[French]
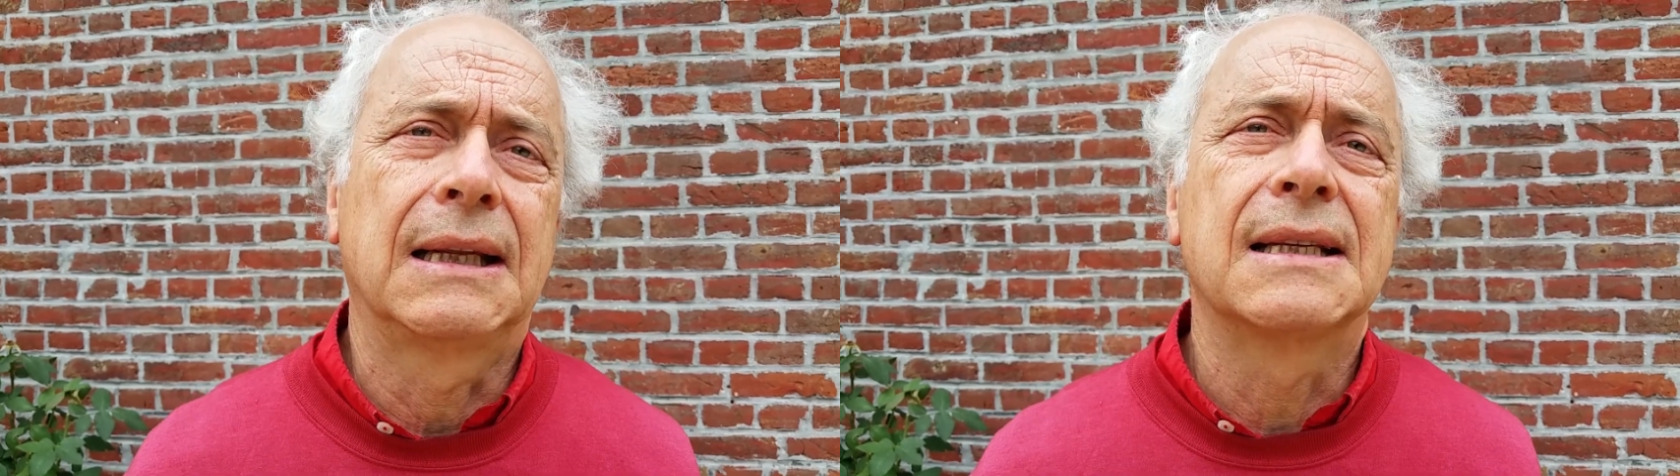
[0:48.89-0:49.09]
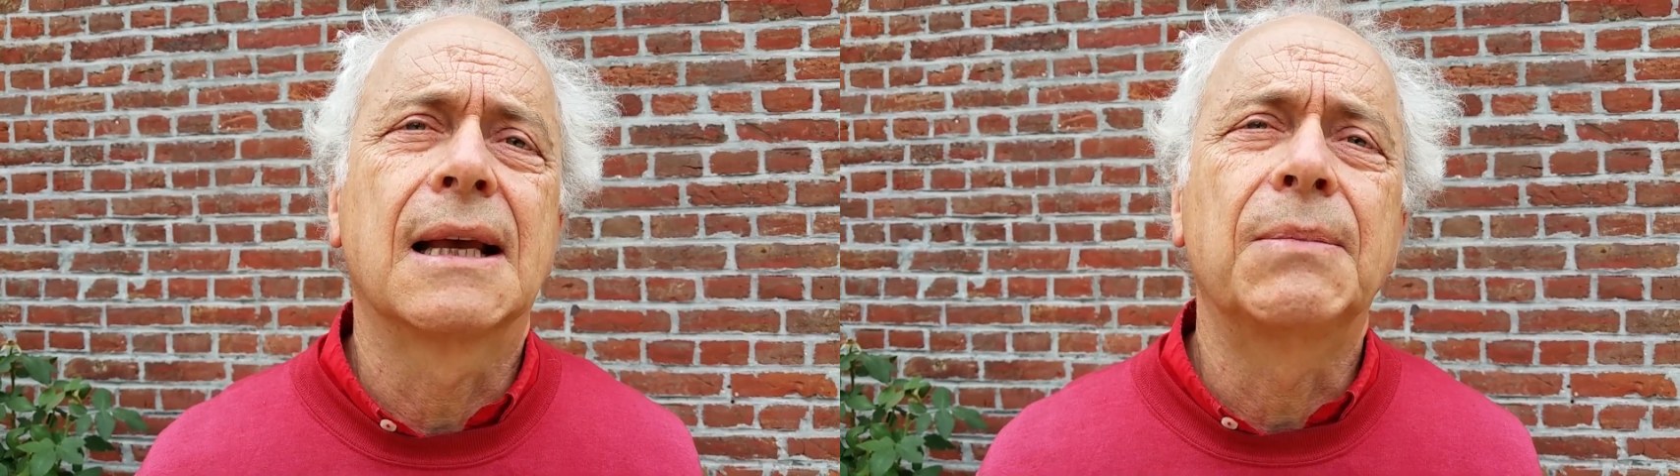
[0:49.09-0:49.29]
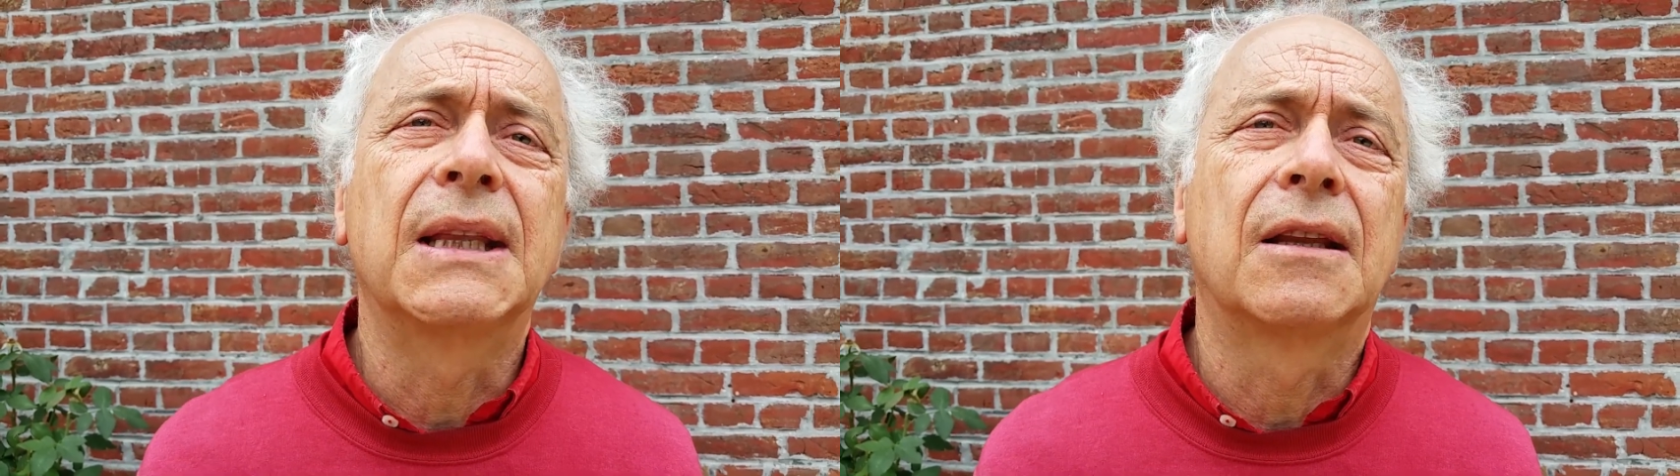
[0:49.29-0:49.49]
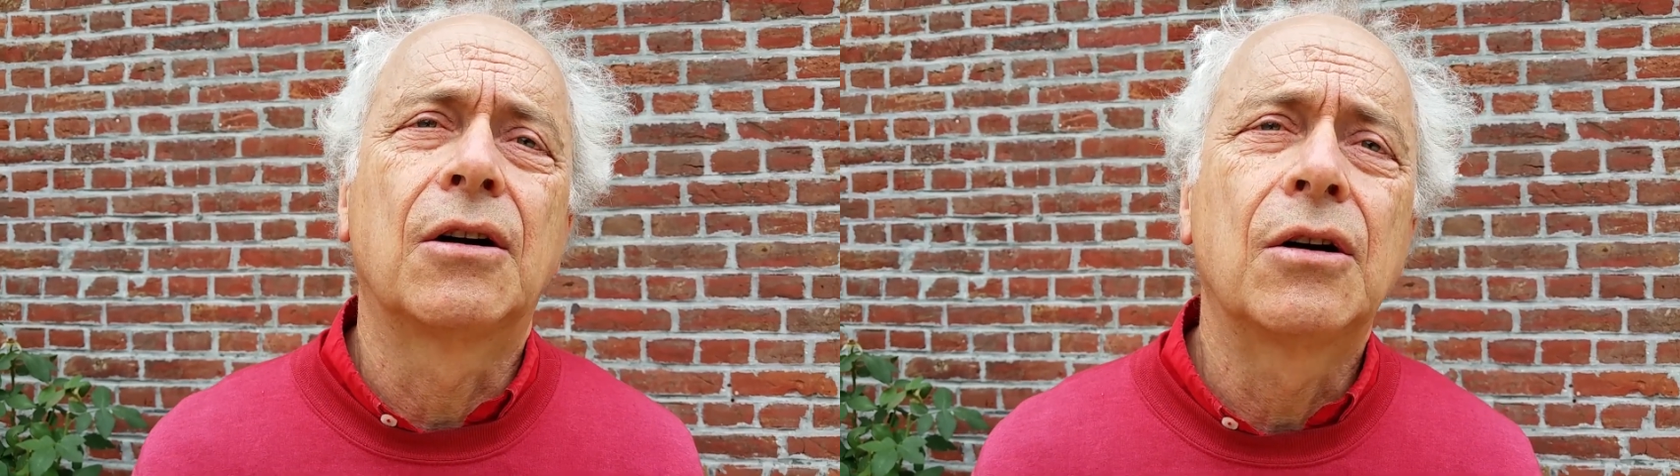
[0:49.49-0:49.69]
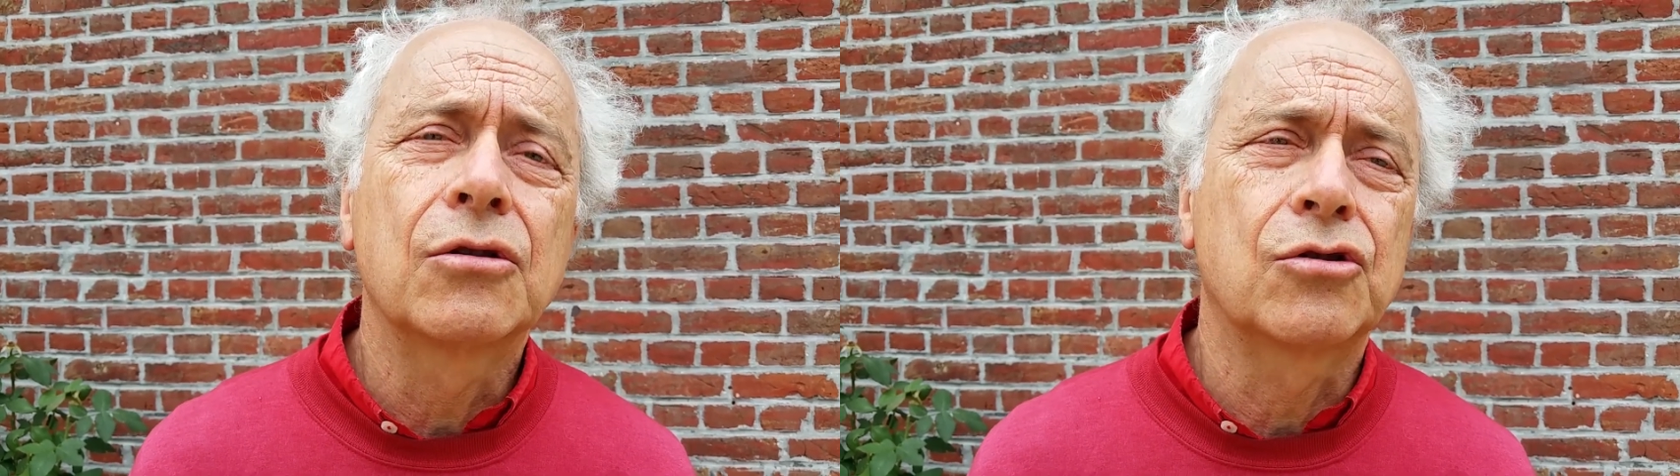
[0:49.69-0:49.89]
des,
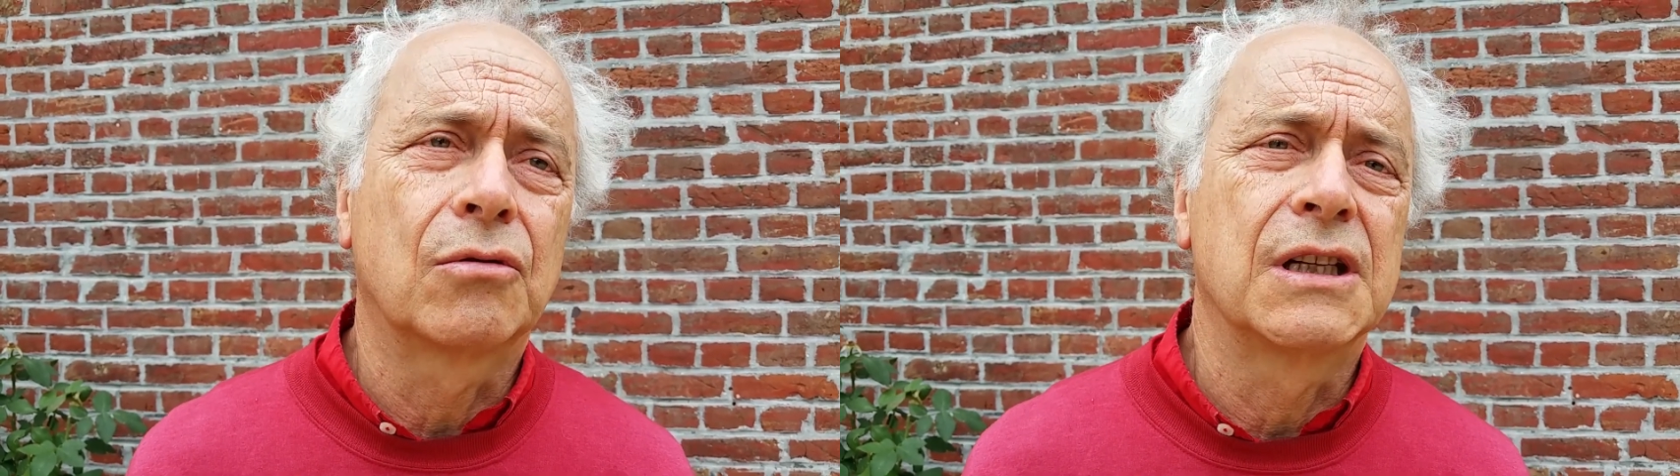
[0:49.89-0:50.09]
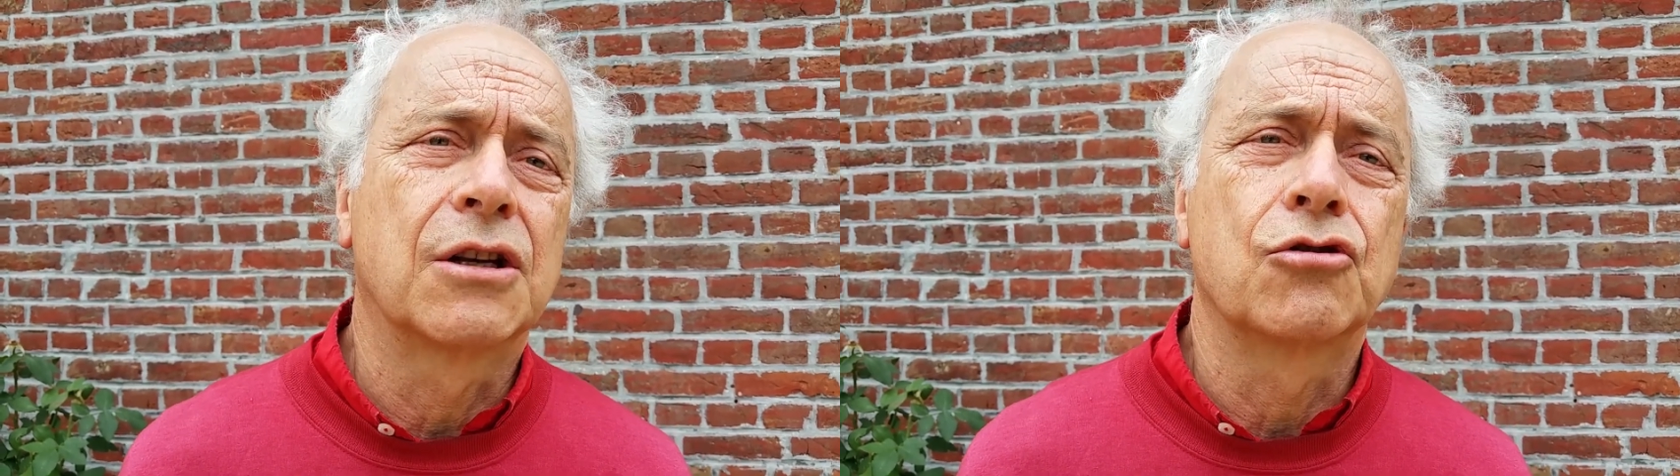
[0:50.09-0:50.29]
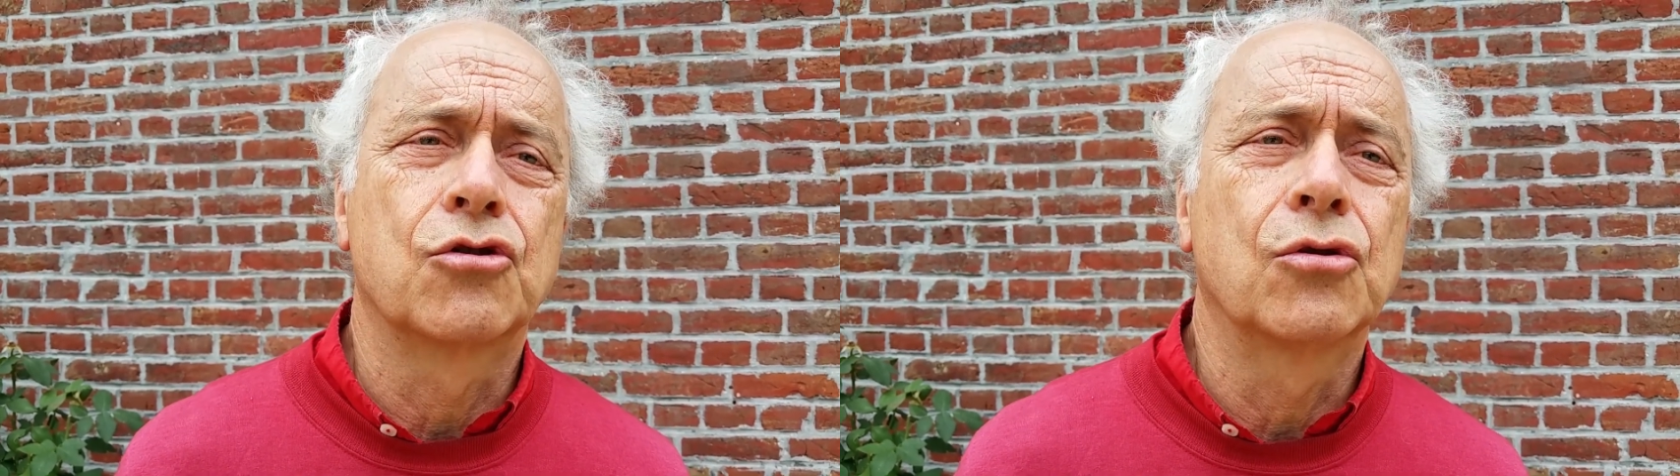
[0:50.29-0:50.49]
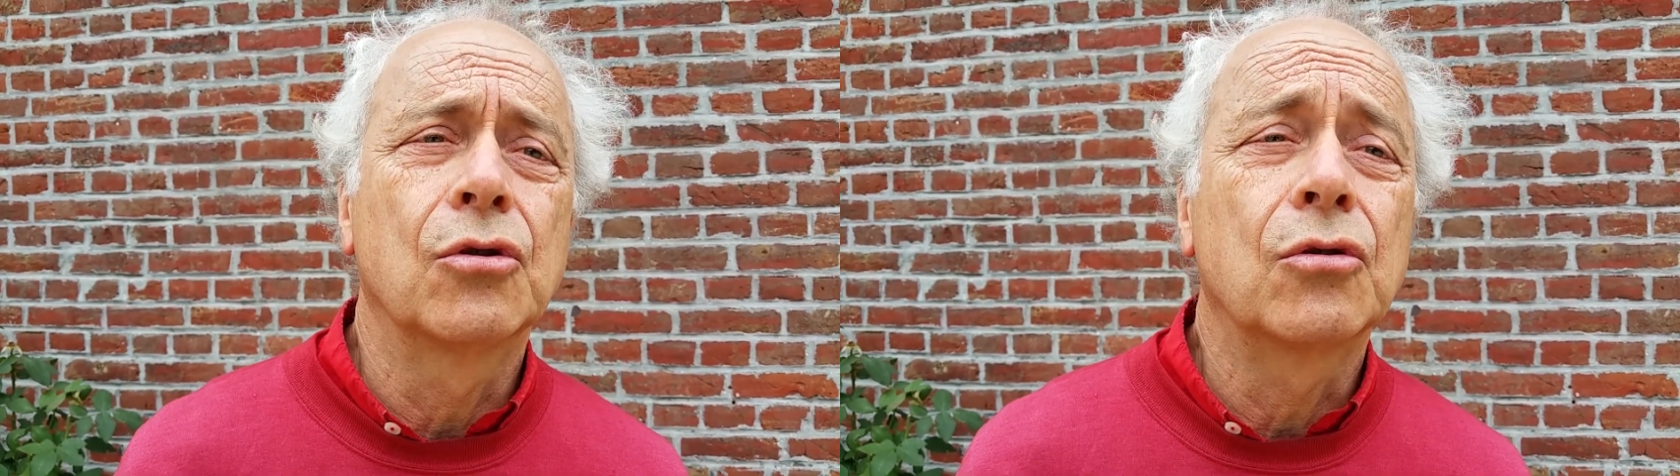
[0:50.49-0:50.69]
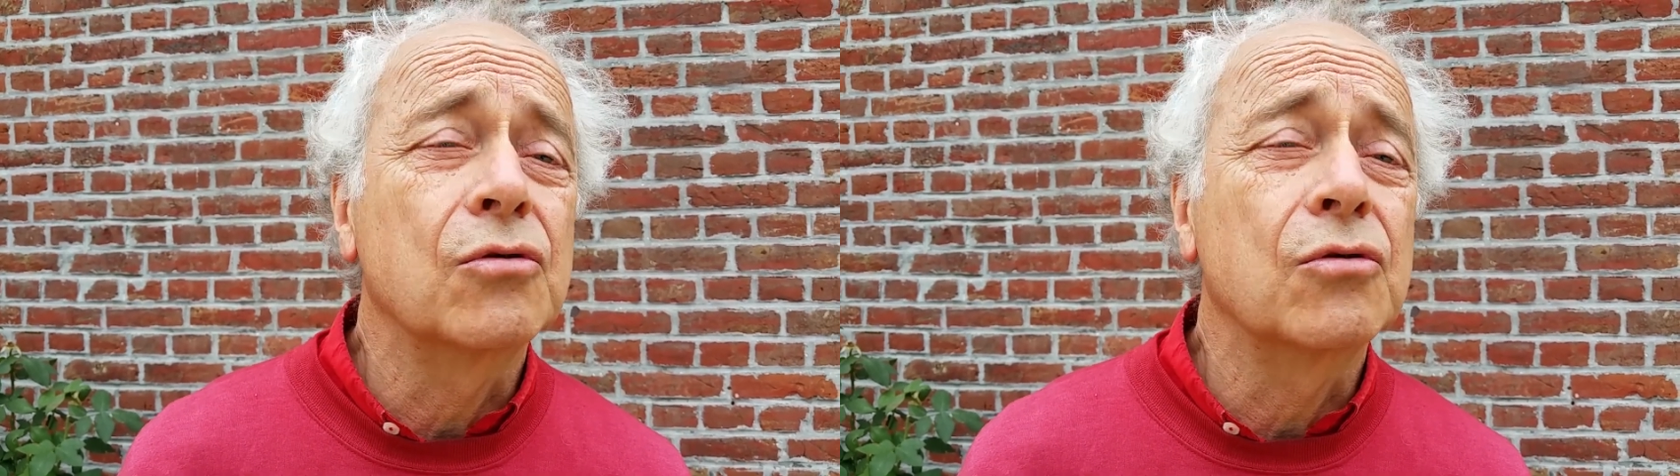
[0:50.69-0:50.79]
habitants sur les enjeux